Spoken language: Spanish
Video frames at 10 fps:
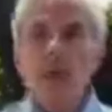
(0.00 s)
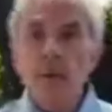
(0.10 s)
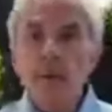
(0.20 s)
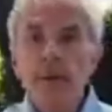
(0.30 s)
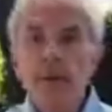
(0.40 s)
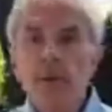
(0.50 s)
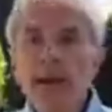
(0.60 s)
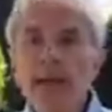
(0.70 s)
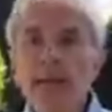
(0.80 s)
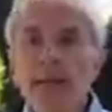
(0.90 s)
como
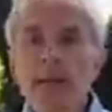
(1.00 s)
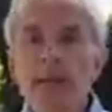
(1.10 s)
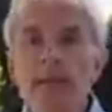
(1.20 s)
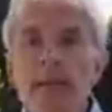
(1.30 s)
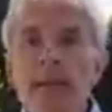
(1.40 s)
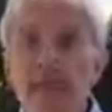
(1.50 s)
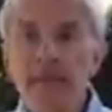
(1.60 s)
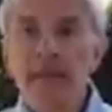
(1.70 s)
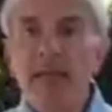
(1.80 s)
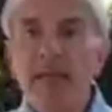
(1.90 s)
eventual
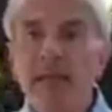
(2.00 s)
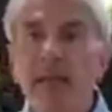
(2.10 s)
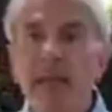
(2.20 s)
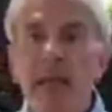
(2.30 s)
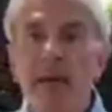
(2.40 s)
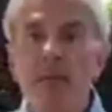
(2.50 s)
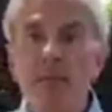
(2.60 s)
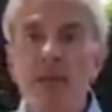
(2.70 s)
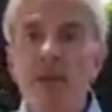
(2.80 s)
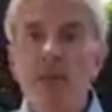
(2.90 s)
presidente de la
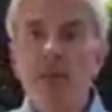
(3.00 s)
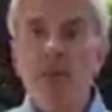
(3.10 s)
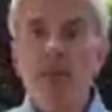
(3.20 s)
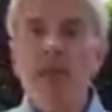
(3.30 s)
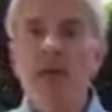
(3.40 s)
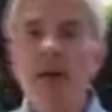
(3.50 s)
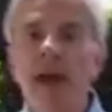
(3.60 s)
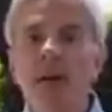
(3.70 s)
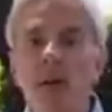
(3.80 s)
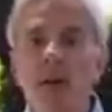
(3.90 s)
Comisión
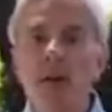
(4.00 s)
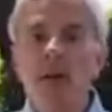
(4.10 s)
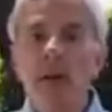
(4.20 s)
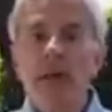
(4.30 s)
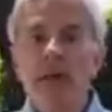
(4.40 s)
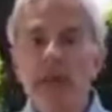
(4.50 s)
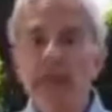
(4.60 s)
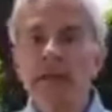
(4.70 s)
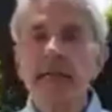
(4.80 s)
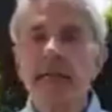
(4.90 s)
Trabajo
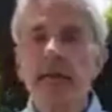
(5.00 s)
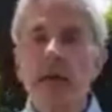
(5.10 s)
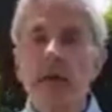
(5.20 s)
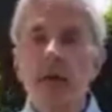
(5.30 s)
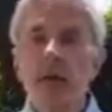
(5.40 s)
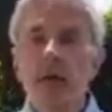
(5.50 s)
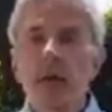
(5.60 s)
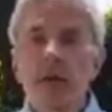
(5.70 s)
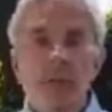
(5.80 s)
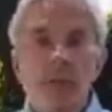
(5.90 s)
del Senado,
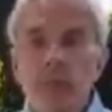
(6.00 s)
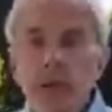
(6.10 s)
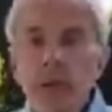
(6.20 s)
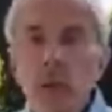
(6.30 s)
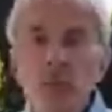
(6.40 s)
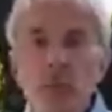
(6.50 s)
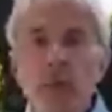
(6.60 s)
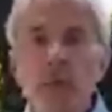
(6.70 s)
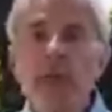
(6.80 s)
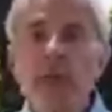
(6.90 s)
mi
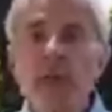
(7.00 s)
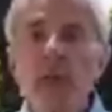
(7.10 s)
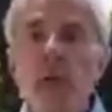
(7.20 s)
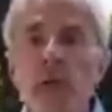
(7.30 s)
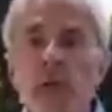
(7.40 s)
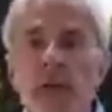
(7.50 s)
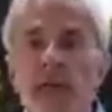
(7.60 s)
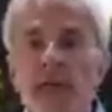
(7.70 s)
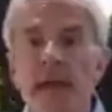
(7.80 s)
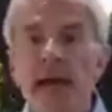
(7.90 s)
compromiso
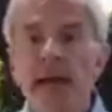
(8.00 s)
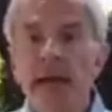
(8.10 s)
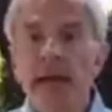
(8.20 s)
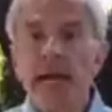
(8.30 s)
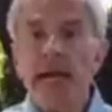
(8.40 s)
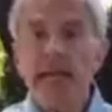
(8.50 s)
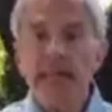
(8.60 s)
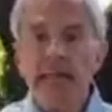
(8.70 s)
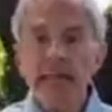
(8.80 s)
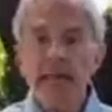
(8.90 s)
es dar
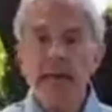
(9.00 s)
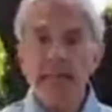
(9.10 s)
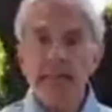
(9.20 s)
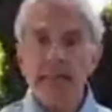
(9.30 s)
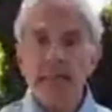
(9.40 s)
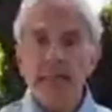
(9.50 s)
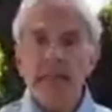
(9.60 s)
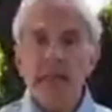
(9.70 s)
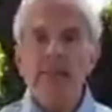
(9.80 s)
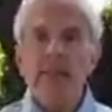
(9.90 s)
garantías
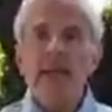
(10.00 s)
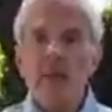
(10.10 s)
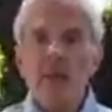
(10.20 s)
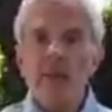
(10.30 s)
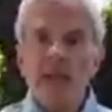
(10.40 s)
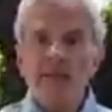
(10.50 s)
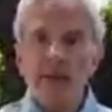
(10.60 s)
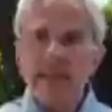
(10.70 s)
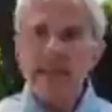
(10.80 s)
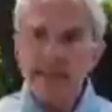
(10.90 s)
eh, para un
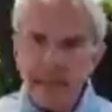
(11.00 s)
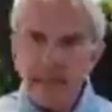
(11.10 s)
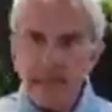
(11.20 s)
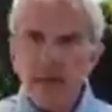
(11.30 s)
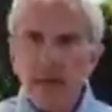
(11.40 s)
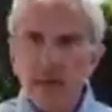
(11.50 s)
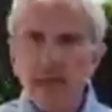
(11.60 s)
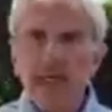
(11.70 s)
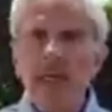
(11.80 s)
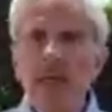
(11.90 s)
debate sereno,
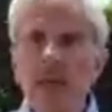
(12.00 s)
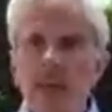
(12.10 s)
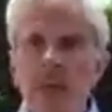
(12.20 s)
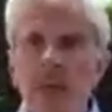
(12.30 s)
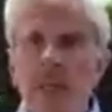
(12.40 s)
serio,